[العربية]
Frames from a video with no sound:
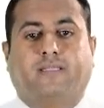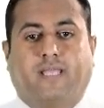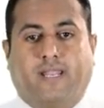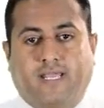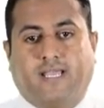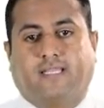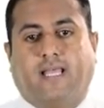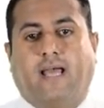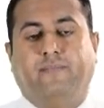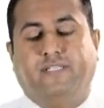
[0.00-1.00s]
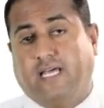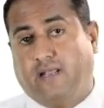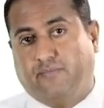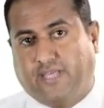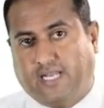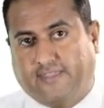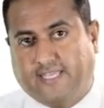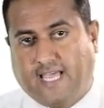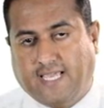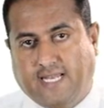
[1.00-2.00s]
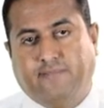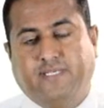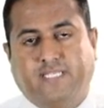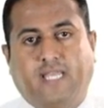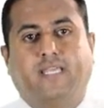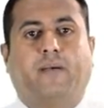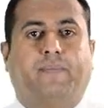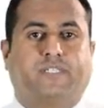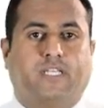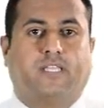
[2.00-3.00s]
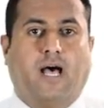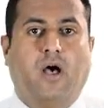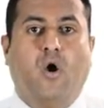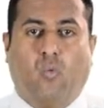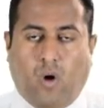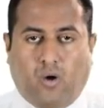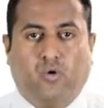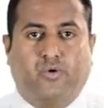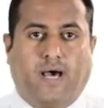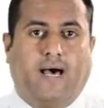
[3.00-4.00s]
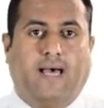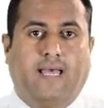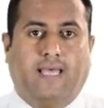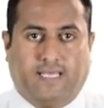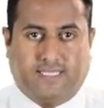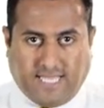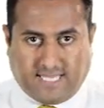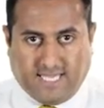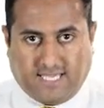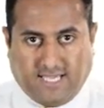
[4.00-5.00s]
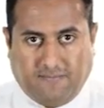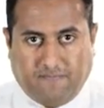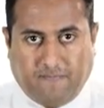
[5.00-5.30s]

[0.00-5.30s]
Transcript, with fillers: طريقة الميزانية المثلثية إلى ميزانية بسيطة وأخرى دقيقة